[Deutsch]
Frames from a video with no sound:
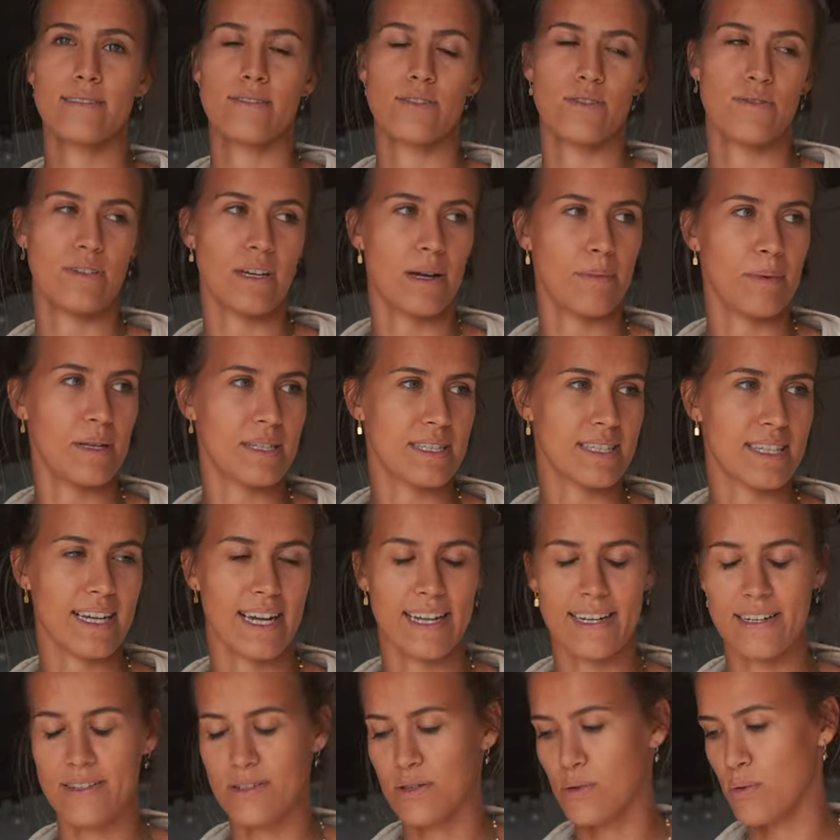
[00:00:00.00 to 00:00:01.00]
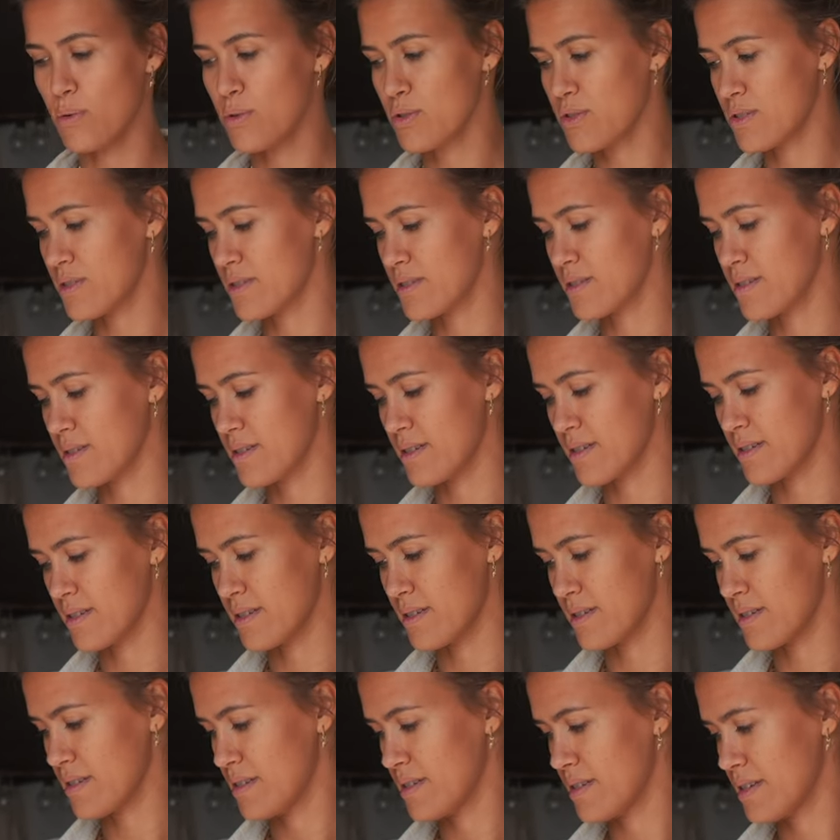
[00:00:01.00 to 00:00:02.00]
So, wir haben jetzt keine großen
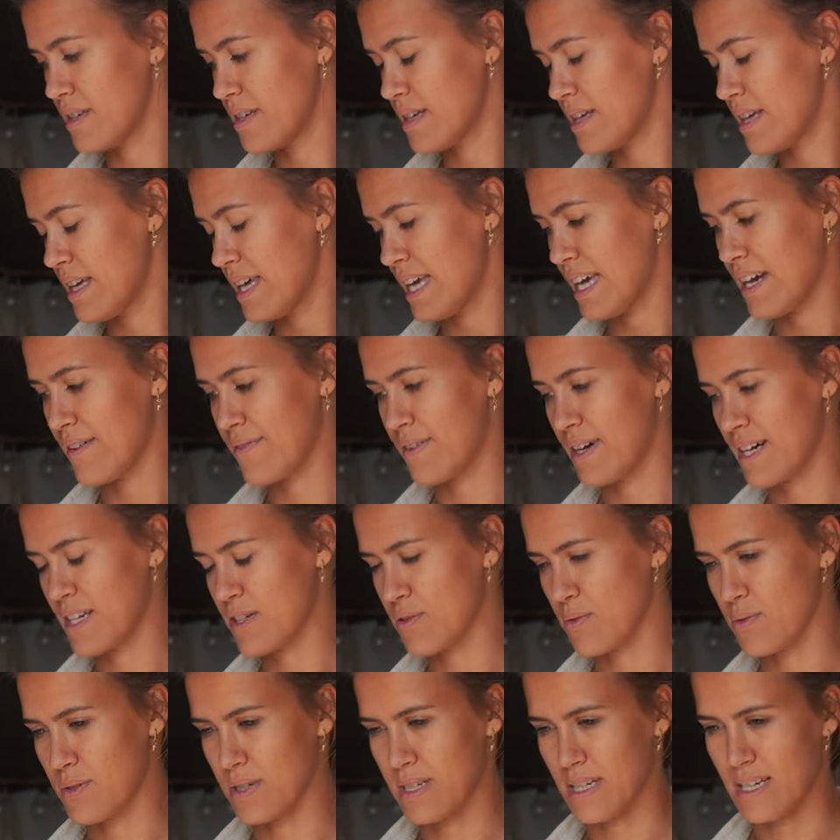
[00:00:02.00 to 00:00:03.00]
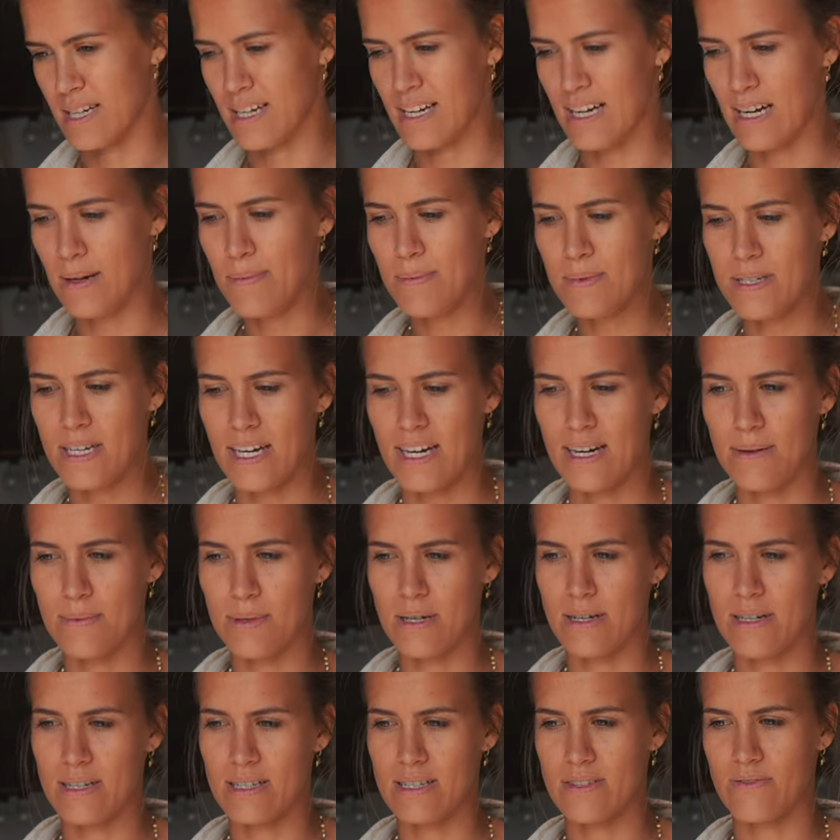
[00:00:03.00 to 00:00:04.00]
äh, Erwartungen da gehabt,
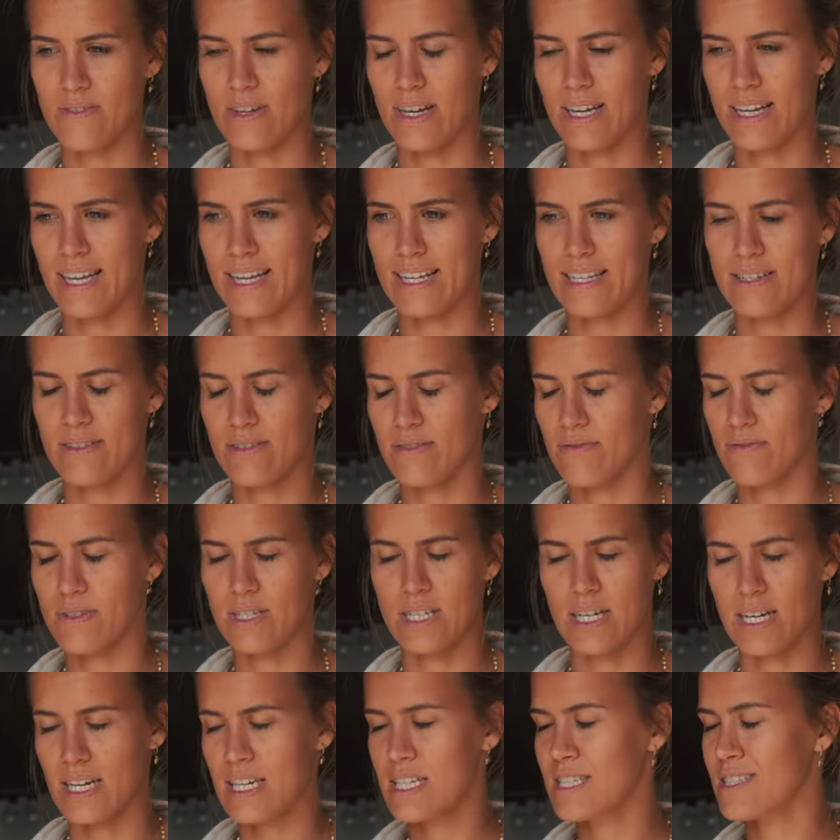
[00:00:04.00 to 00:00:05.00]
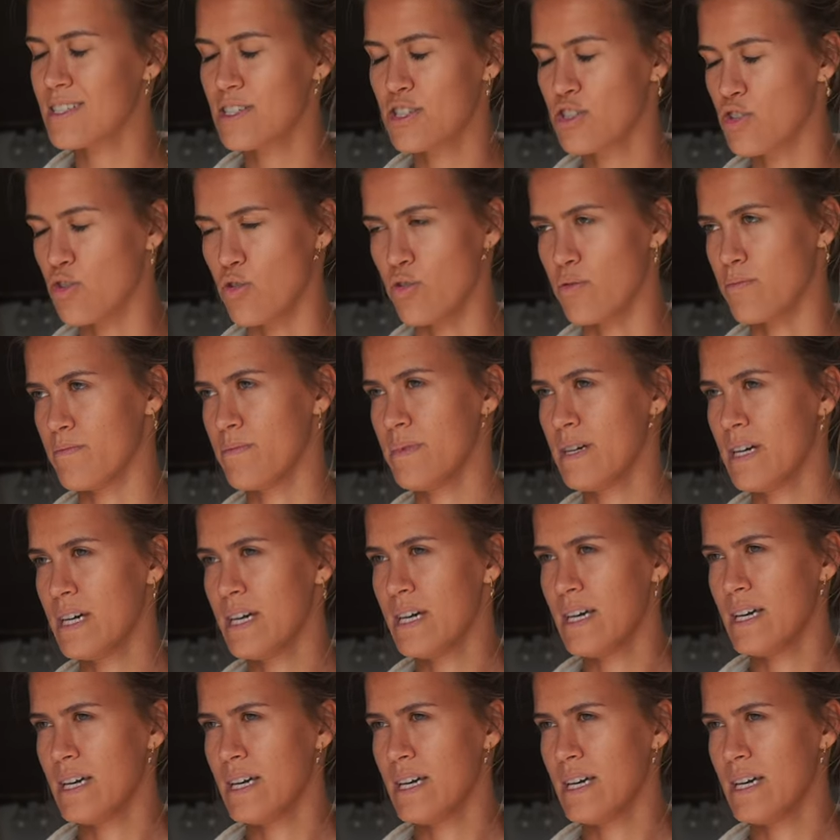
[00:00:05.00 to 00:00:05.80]
aber es war echt wieder richtig schlimm.